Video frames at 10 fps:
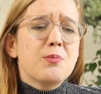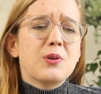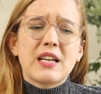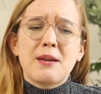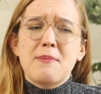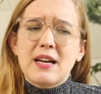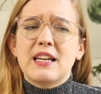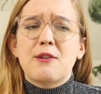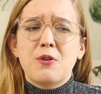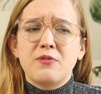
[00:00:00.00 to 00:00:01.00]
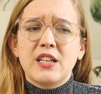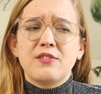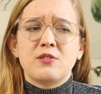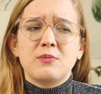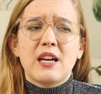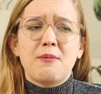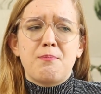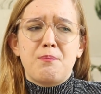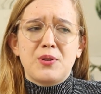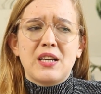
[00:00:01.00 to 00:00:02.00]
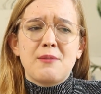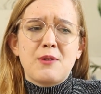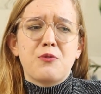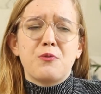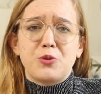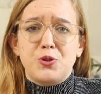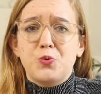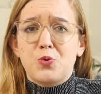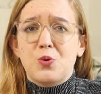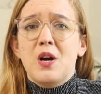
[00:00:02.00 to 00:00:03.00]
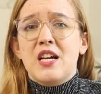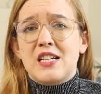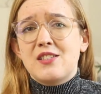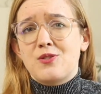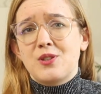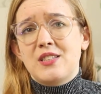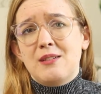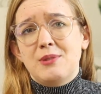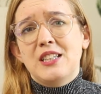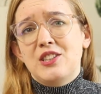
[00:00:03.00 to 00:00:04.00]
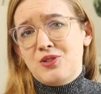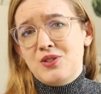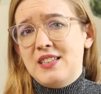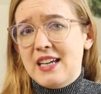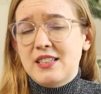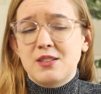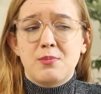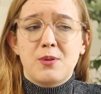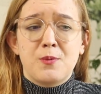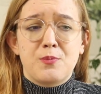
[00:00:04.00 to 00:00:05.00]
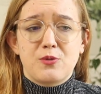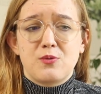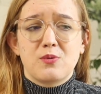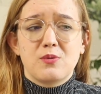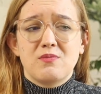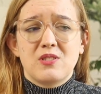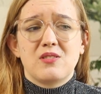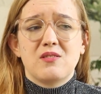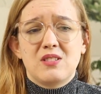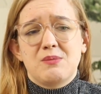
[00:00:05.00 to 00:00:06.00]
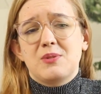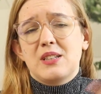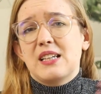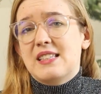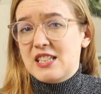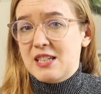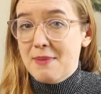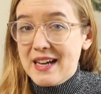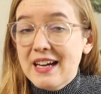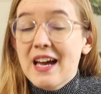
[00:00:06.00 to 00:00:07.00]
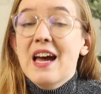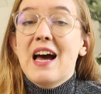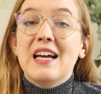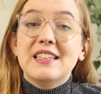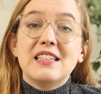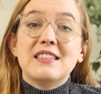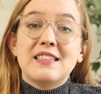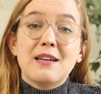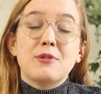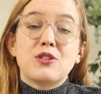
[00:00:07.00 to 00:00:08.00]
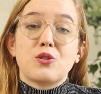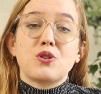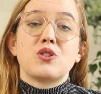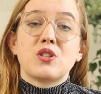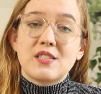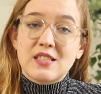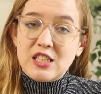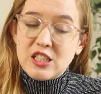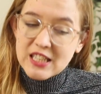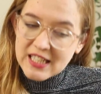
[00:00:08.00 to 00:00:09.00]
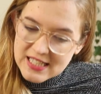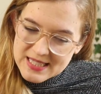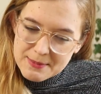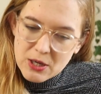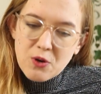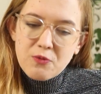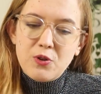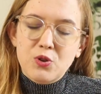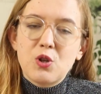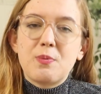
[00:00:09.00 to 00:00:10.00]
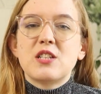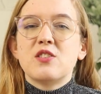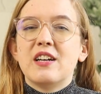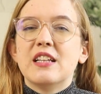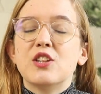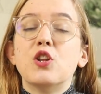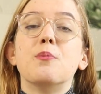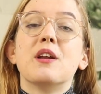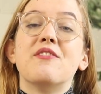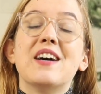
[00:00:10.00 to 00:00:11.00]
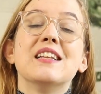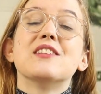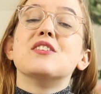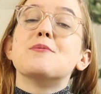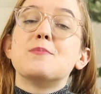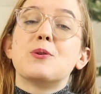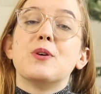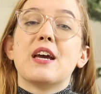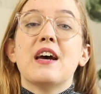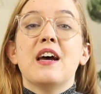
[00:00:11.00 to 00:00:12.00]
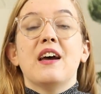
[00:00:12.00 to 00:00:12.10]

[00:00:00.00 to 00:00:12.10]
to było takie mega jałowe i w sumie po takim jałowym posiłku często chce nam się jeszcze coś zjeść, bo po prostu no, to było takie strasznie mech, a jeżeli zjemy coś, co jest też takie smakowo dopracowane, dobre, fajne, co nam smakuje,